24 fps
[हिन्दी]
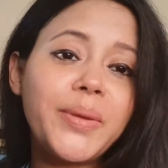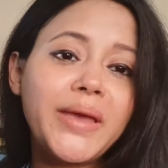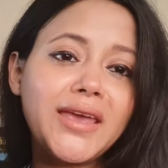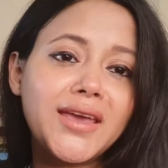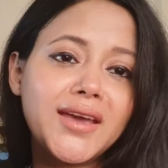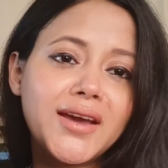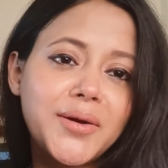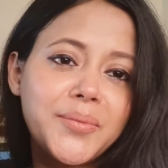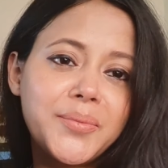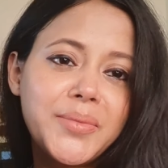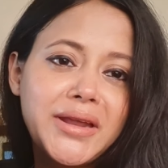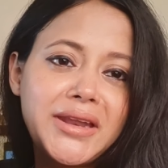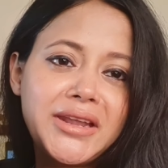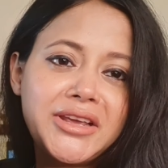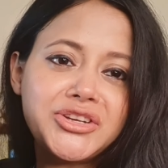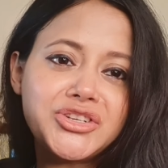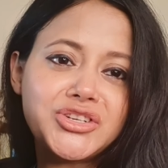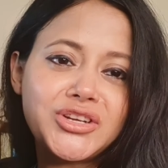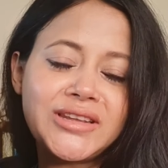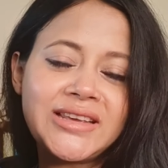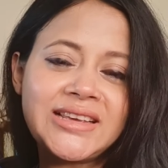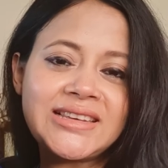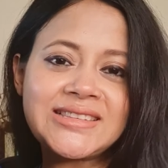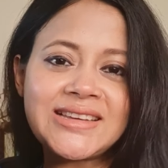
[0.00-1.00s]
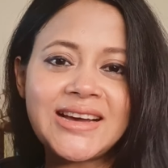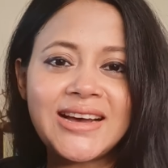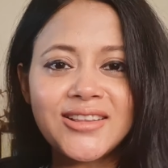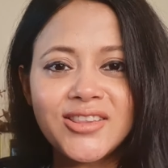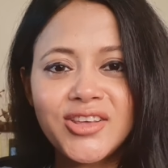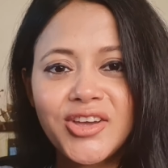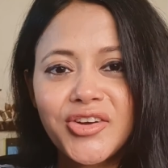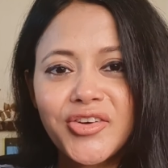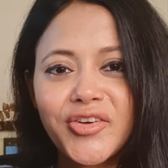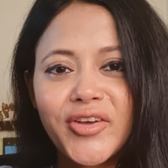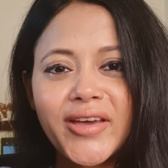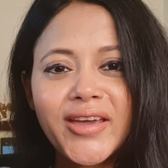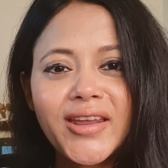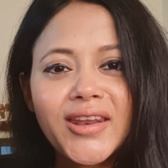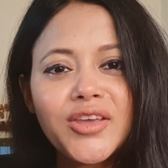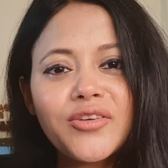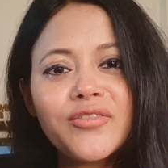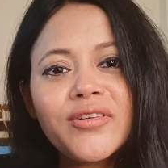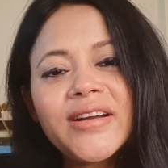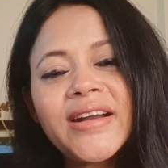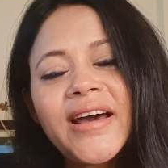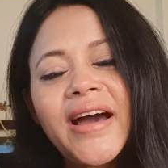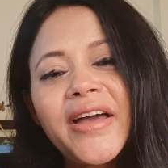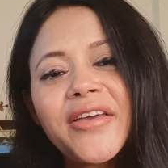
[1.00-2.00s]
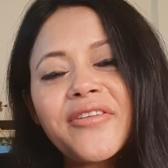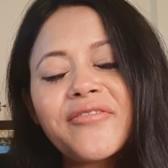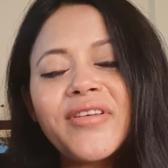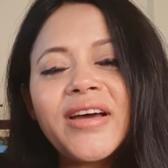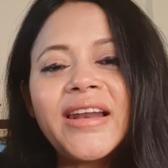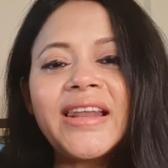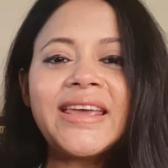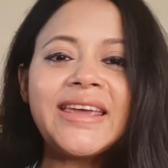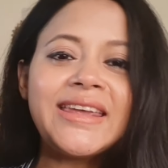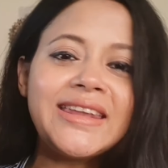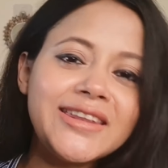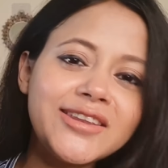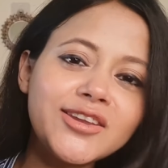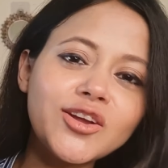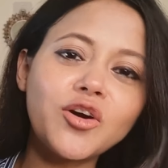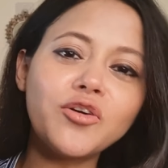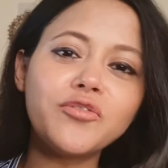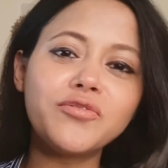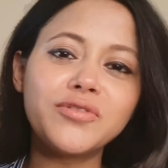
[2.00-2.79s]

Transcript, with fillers: पिंक कॉम्बिनेशन के साथ ये रहे कि न्यू अराइवल इंडो